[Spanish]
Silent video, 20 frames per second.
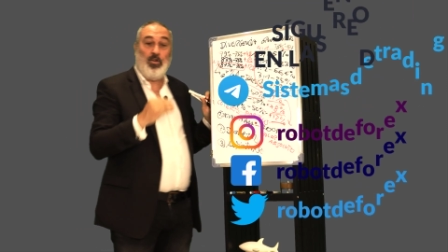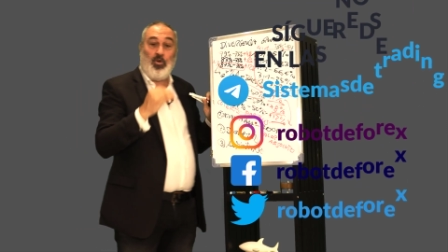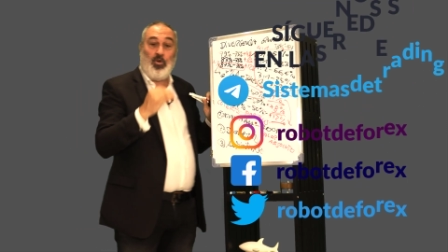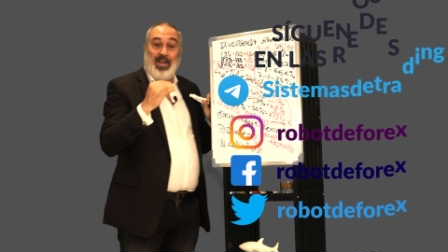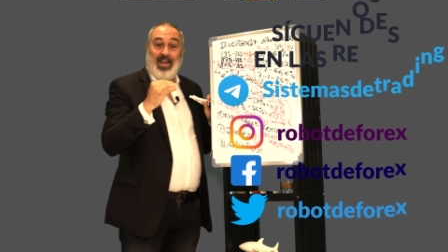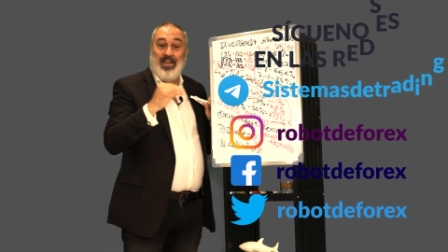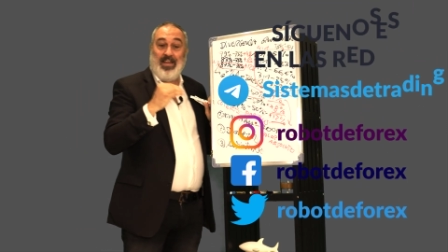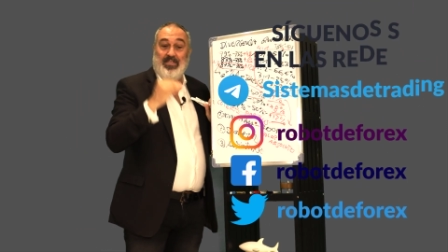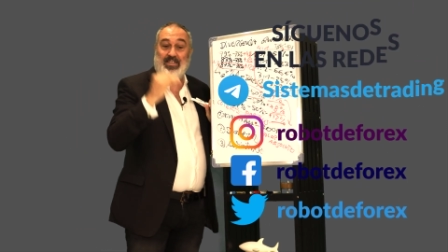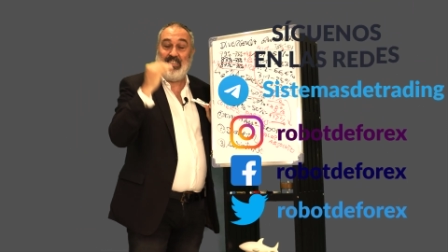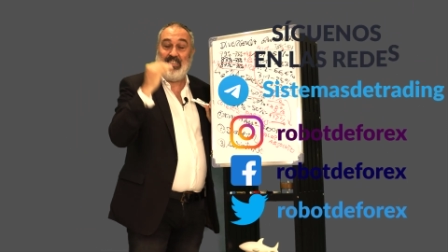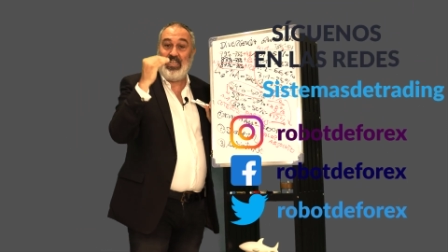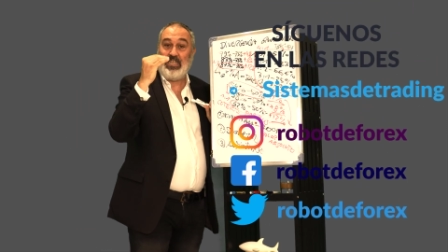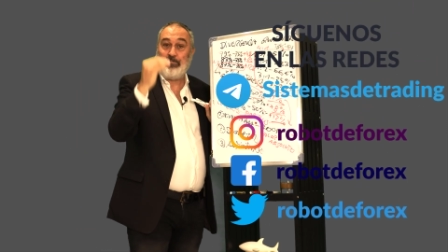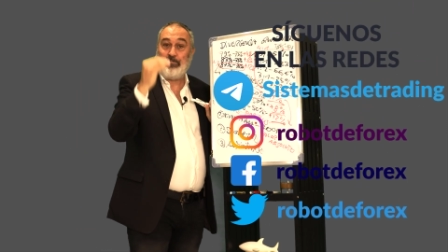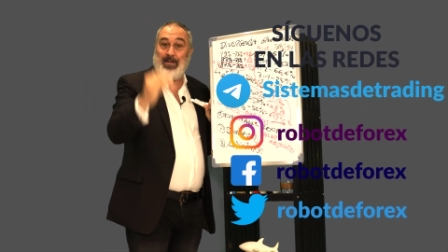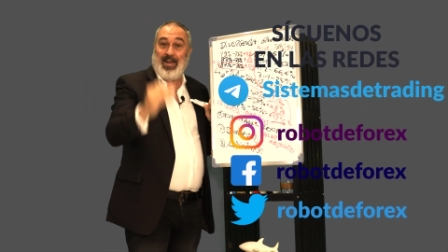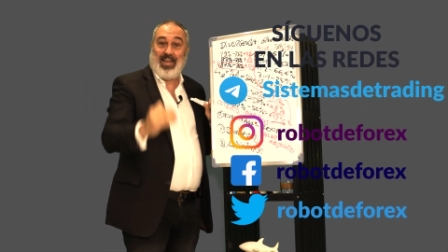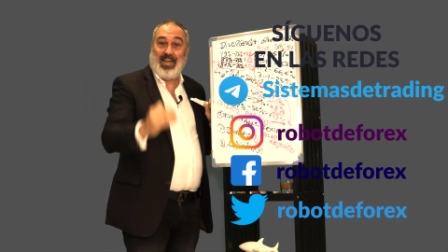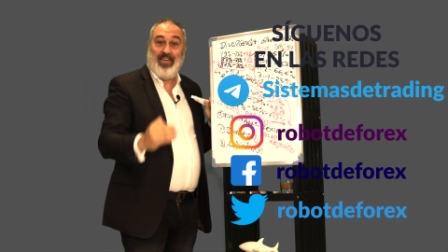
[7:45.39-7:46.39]
lo que
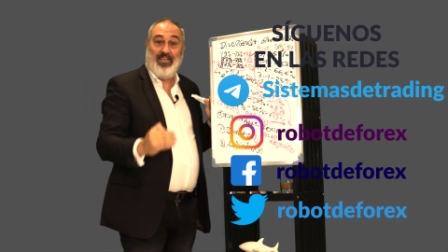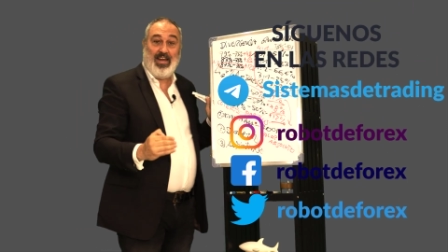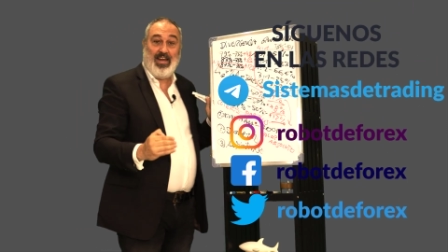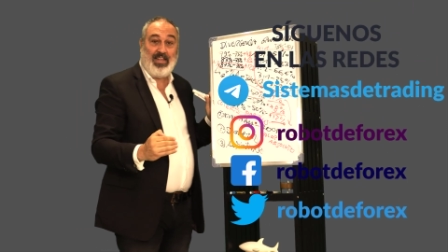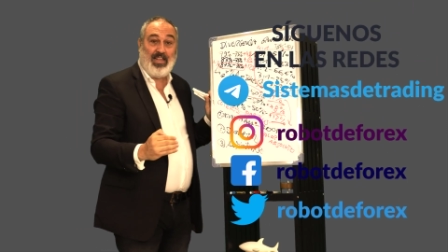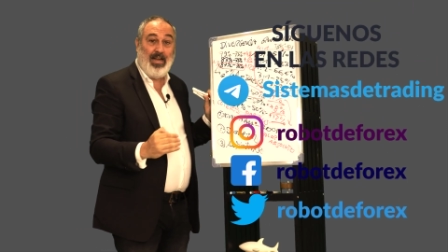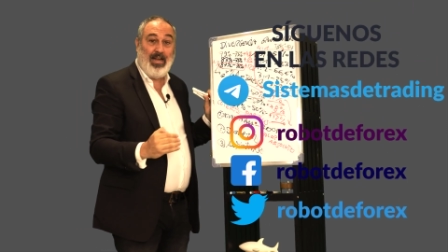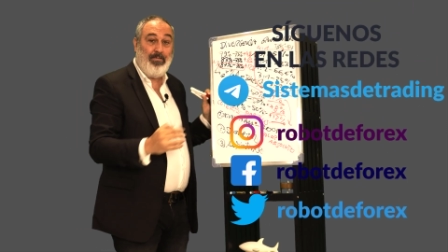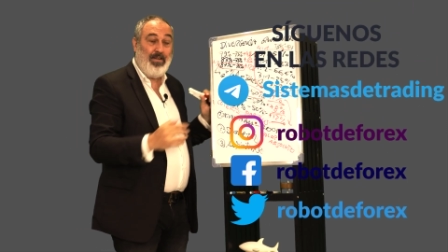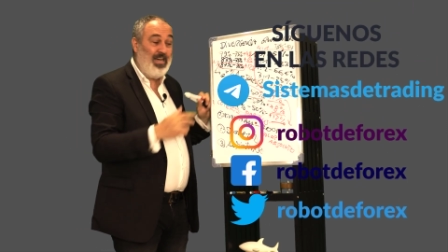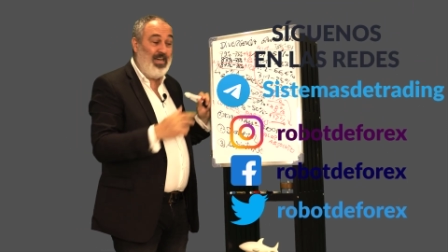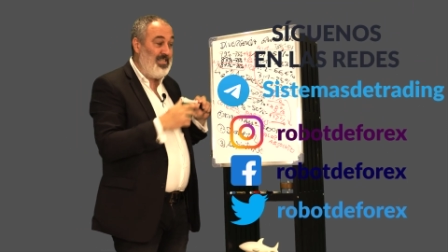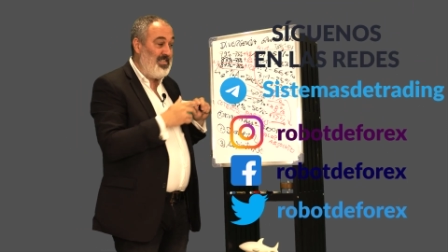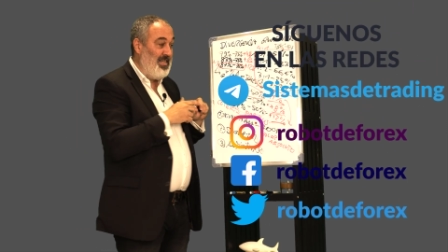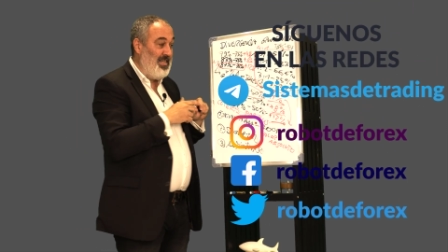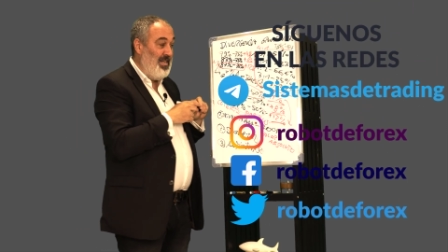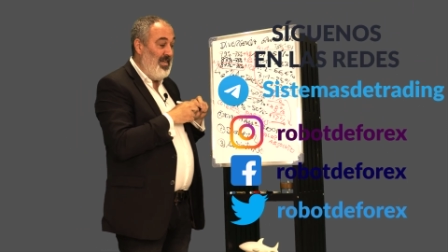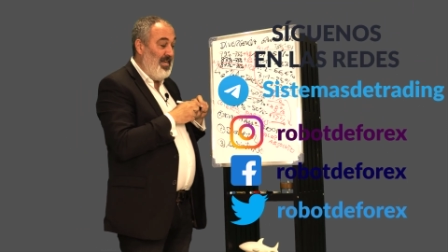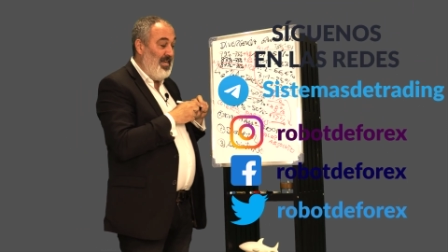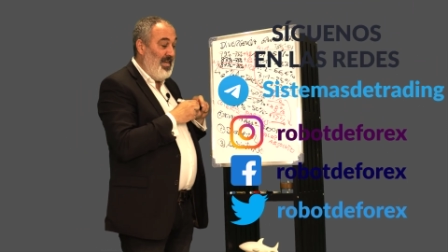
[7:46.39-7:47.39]
necesitas para quedar
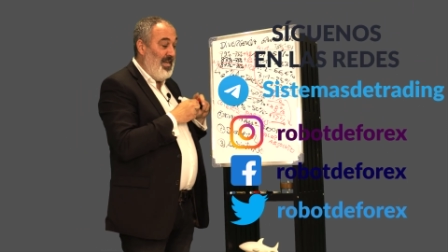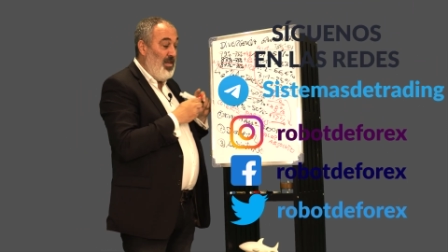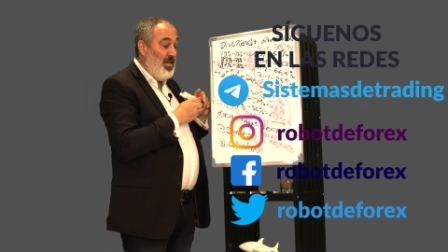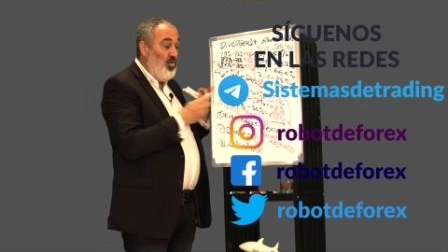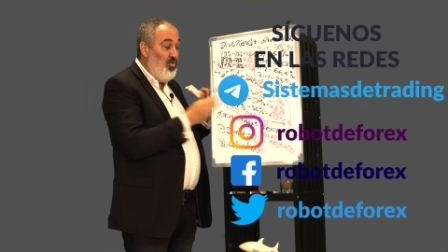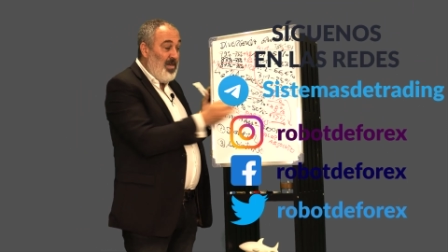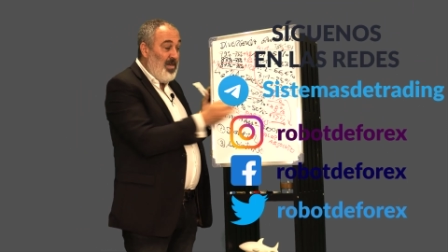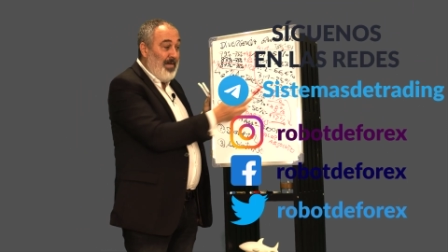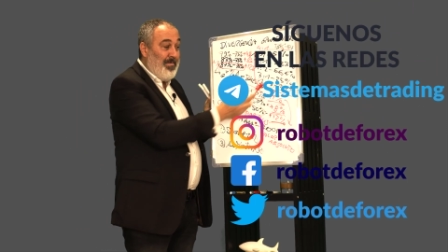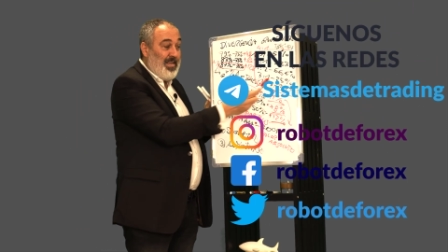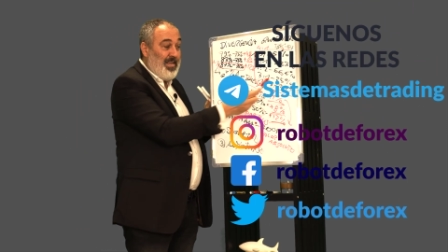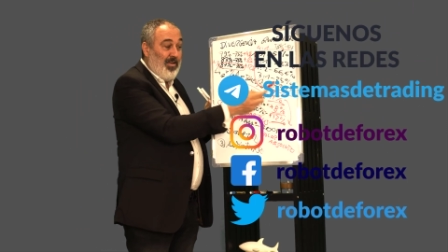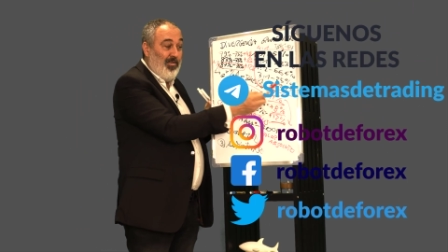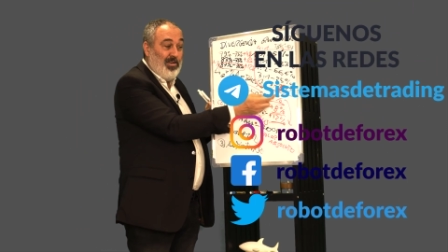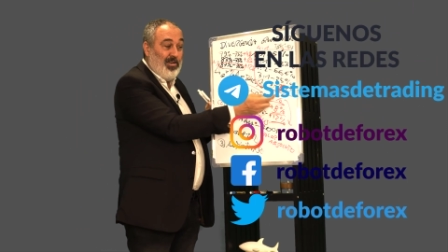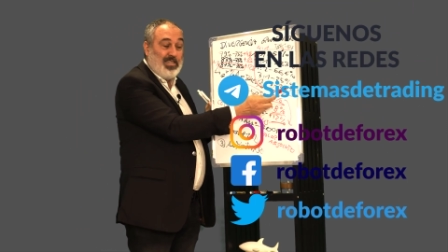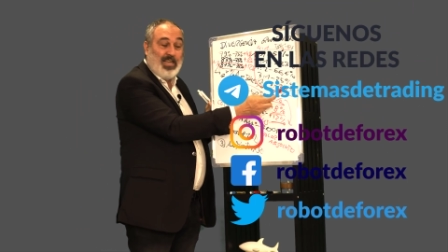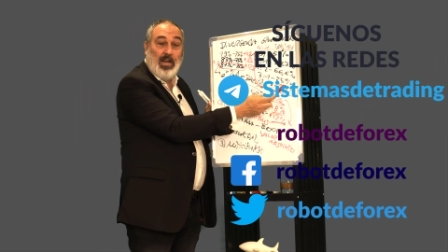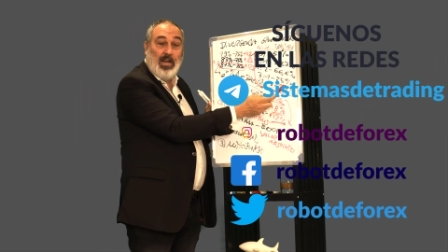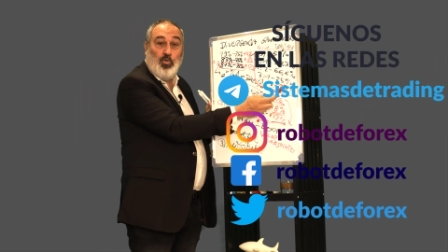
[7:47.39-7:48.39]
tablas y una vez que
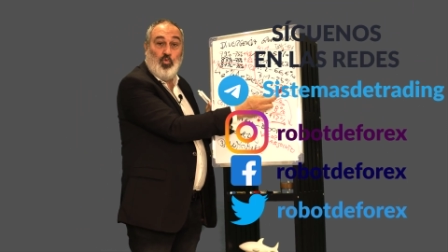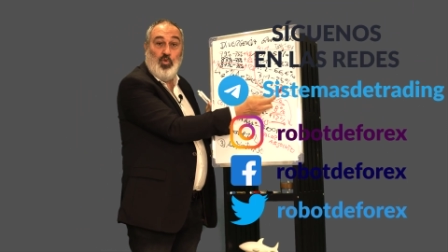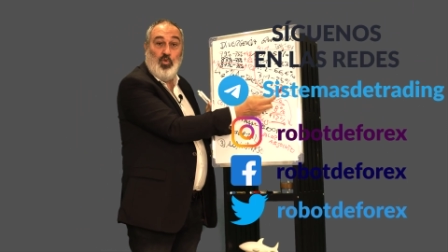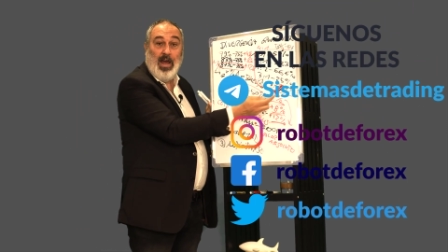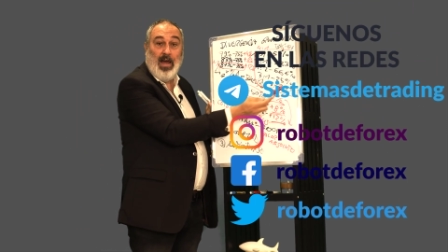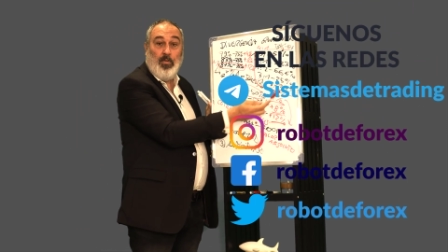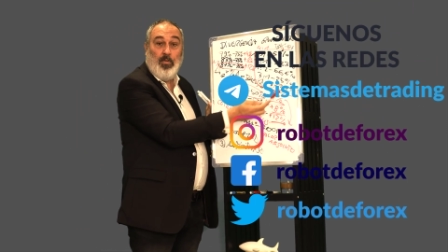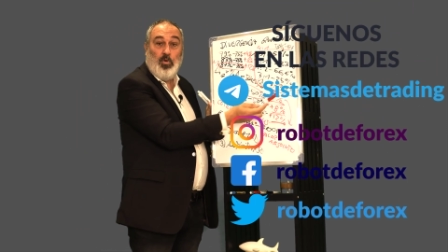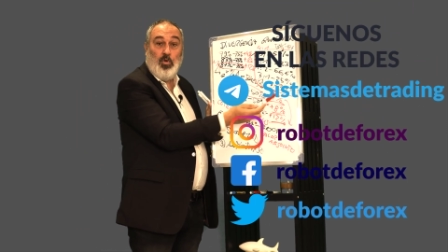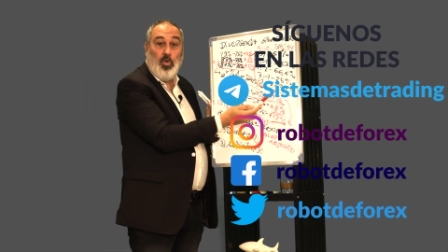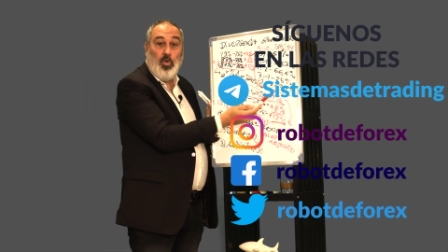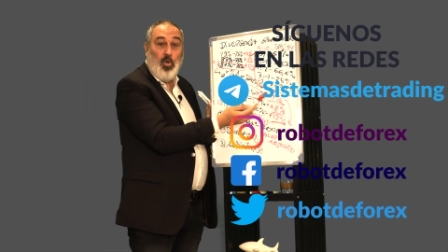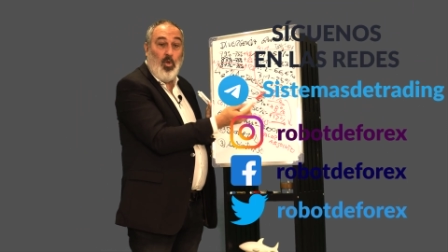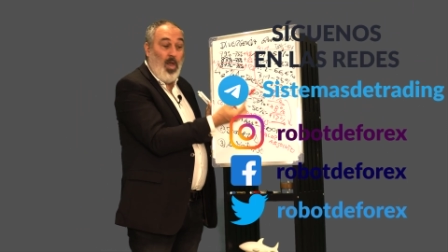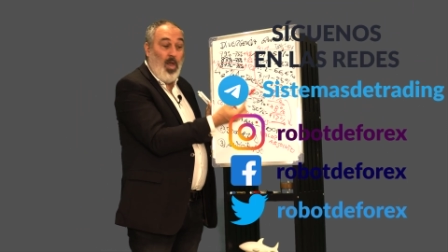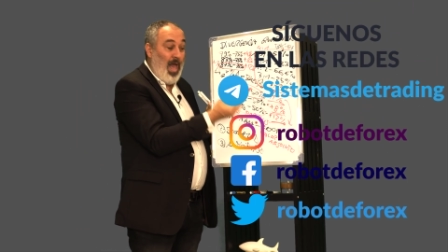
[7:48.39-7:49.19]
lo has calculado,